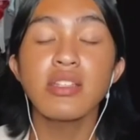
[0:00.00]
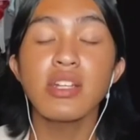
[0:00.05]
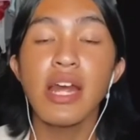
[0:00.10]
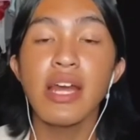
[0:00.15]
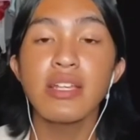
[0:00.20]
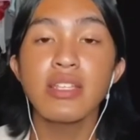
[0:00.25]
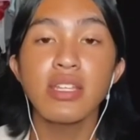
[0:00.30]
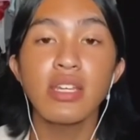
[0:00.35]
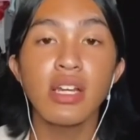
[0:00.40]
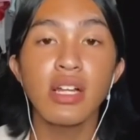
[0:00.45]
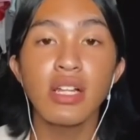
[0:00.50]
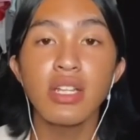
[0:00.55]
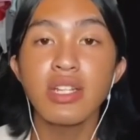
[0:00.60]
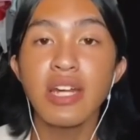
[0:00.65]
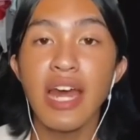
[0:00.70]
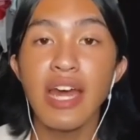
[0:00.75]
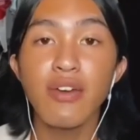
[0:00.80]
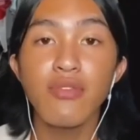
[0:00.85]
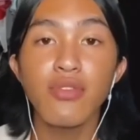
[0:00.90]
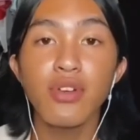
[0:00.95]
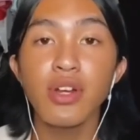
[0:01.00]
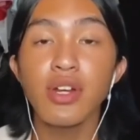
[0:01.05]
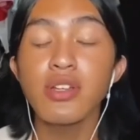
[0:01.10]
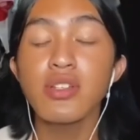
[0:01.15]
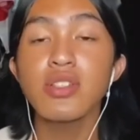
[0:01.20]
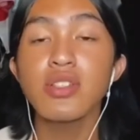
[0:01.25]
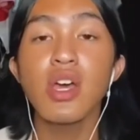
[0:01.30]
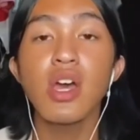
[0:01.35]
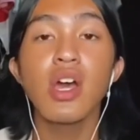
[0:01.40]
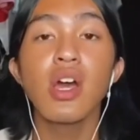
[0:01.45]
tricycle
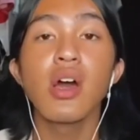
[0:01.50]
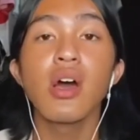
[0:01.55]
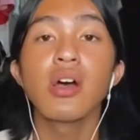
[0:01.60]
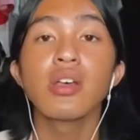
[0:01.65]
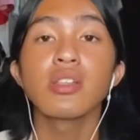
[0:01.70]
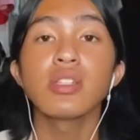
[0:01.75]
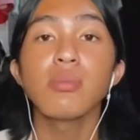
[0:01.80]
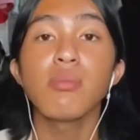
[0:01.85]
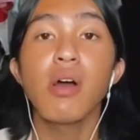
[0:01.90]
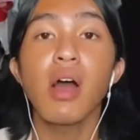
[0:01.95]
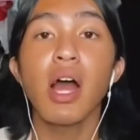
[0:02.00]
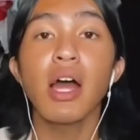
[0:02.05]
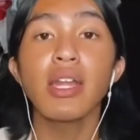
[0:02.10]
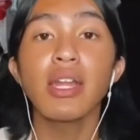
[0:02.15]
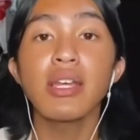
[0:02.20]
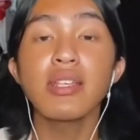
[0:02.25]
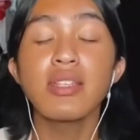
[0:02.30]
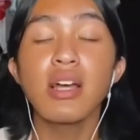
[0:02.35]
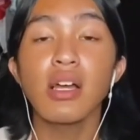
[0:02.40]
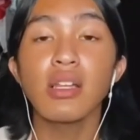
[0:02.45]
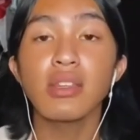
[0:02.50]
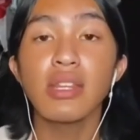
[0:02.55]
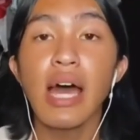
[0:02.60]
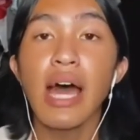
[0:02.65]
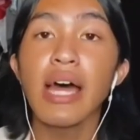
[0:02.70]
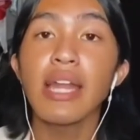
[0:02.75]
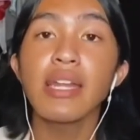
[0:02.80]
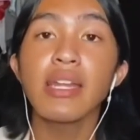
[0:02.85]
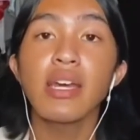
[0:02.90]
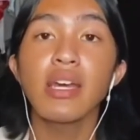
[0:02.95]
drivers sa mga
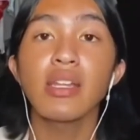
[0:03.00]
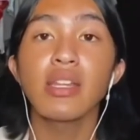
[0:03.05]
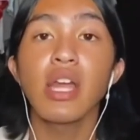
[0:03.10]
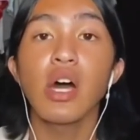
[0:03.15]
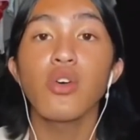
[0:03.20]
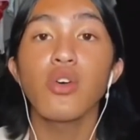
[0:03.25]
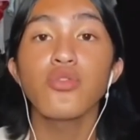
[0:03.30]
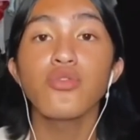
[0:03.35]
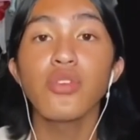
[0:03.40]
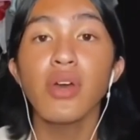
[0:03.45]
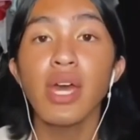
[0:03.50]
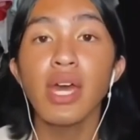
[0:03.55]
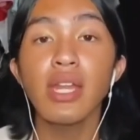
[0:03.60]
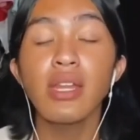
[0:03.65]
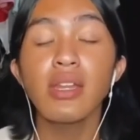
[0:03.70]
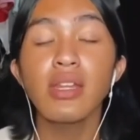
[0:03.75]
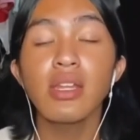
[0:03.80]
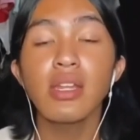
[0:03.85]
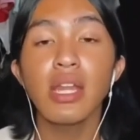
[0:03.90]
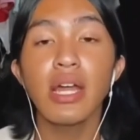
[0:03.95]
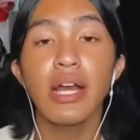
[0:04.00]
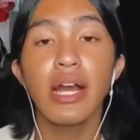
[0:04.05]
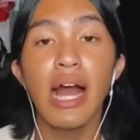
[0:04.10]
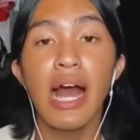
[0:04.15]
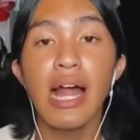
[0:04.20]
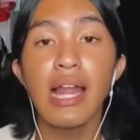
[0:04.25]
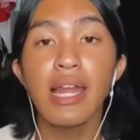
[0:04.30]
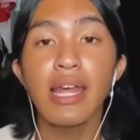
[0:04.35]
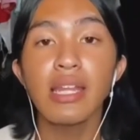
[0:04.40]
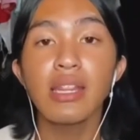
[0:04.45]
nasaktan, na-offend,
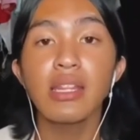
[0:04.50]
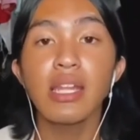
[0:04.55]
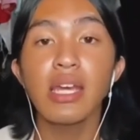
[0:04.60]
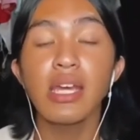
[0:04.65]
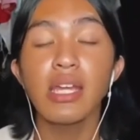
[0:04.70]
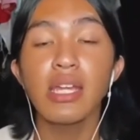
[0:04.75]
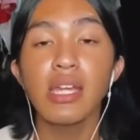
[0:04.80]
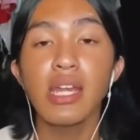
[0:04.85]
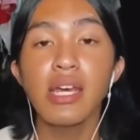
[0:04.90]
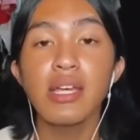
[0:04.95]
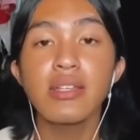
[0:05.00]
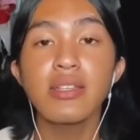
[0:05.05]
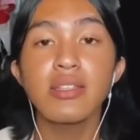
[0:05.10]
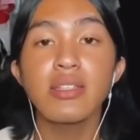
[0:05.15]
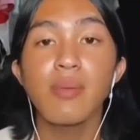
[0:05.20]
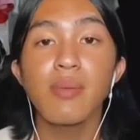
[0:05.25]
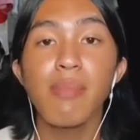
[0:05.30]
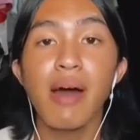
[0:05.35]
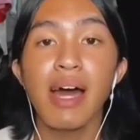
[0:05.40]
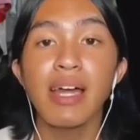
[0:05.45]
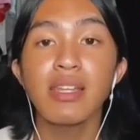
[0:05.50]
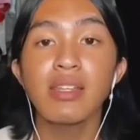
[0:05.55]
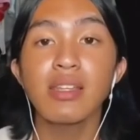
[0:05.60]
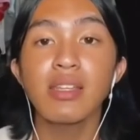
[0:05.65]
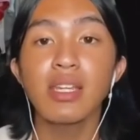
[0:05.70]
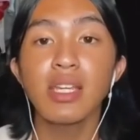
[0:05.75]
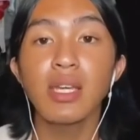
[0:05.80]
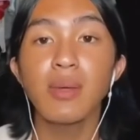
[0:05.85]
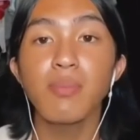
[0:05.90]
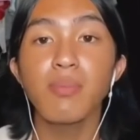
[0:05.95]
nagalit, na ines, na bad
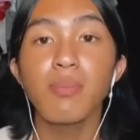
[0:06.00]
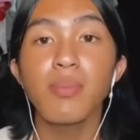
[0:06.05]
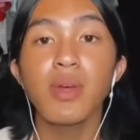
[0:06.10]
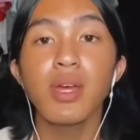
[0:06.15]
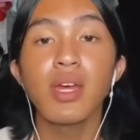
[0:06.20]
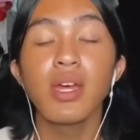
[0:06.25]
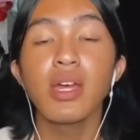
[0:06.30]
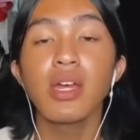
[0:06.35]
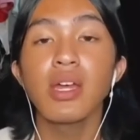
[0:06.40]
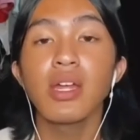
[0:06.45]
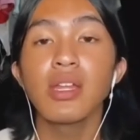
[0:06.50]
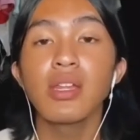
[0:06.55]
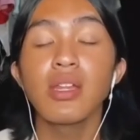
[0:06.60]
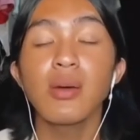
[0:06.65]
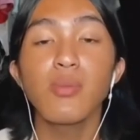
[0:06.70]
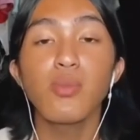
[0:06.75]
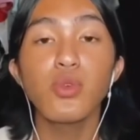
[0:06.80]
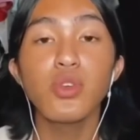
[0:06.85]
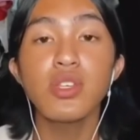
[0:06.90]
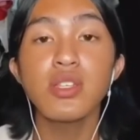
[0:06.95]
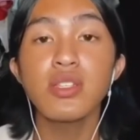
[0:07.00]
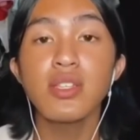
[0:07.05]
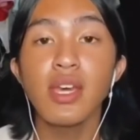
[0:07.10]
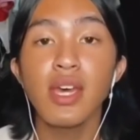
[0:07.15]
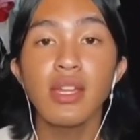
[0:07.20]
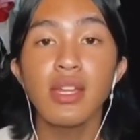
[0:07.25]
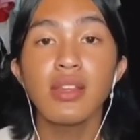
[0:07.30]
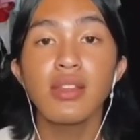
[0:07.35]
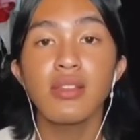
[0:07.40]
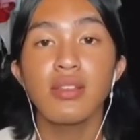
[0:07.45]
trip, na
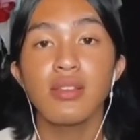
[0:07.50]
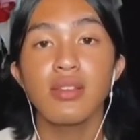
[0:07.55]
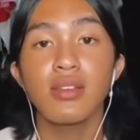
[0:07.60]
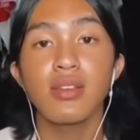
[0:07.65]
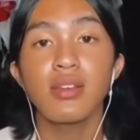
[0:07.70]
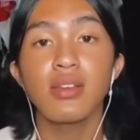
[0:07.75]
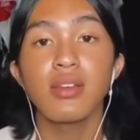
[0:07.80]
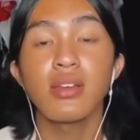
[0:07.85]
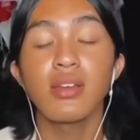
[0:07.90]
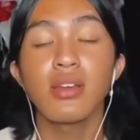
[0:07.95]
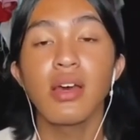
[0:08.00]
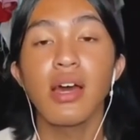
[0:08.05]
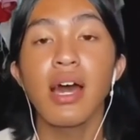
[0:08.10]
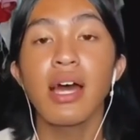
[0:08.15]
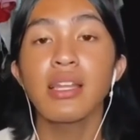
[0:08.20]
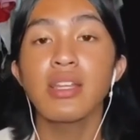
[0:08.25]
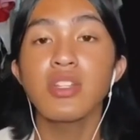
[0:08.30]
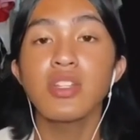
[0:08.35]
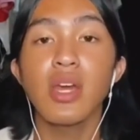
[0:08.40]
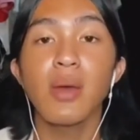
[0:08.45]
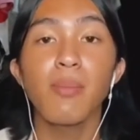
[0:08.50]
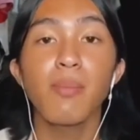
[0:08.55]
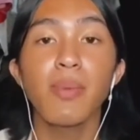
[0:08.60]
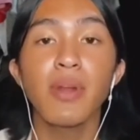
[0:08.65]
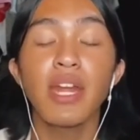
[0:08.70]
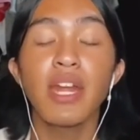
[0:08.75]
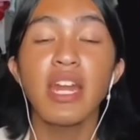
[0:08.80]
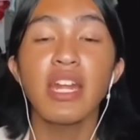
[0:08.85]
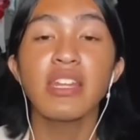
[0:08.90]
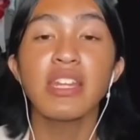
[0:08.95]
buwiset, at
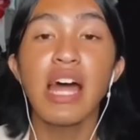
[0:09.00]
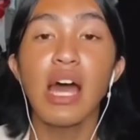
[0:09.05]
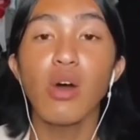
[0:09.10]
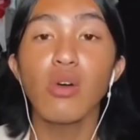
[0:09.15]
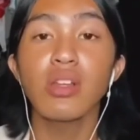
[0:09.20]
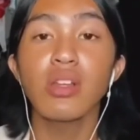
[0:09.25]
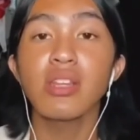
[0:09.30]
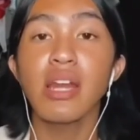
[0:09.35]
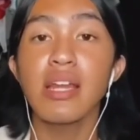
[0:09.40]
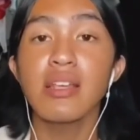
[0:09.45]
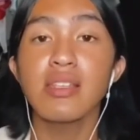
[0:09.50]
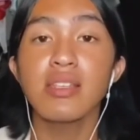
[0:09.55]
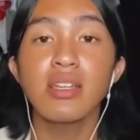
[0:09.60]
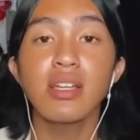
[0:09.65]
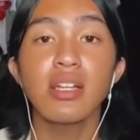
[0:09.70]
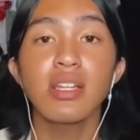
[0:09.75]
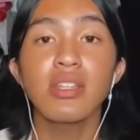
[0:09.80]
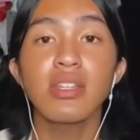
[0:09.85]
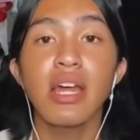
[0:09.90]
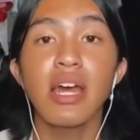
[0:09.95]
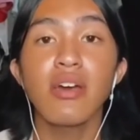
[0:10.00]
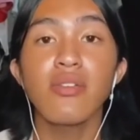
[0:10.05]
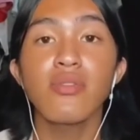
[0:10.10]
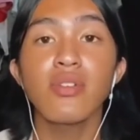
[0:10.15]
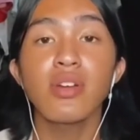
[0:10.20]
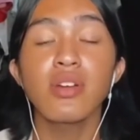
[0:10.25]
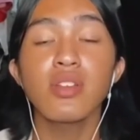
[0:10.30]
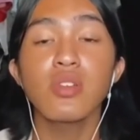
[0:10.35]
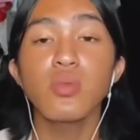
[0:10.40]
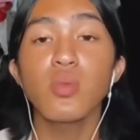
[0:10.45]
syempre na down na tricycle
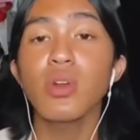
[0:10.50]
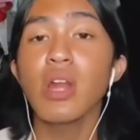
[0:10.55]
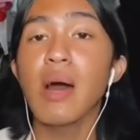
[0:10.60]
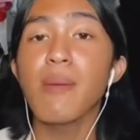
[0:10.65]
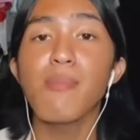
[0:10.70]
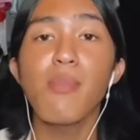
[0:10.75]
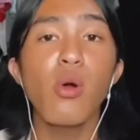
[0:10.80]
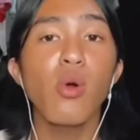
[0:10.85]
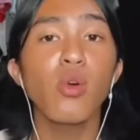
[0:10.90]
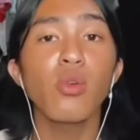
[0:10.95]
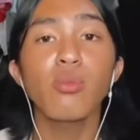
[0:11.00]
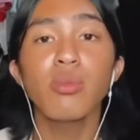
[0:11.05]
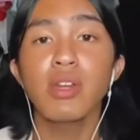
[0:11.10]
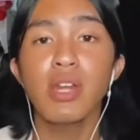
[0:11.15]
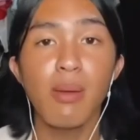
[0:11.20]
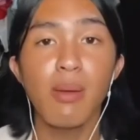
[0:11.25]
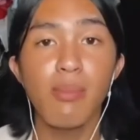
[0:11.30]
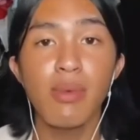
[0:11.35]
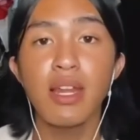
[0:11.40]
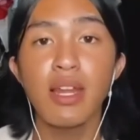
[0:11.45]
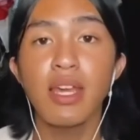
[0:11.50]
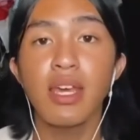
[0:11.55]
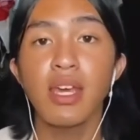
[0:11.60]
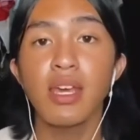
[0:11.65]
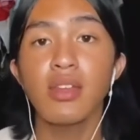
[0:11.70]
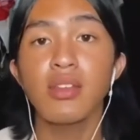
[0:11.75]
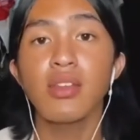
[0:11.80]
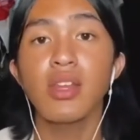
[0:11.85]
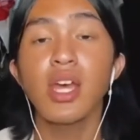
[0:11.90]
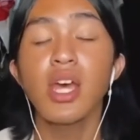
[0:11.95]
drivers. Wala po akong minamaliit.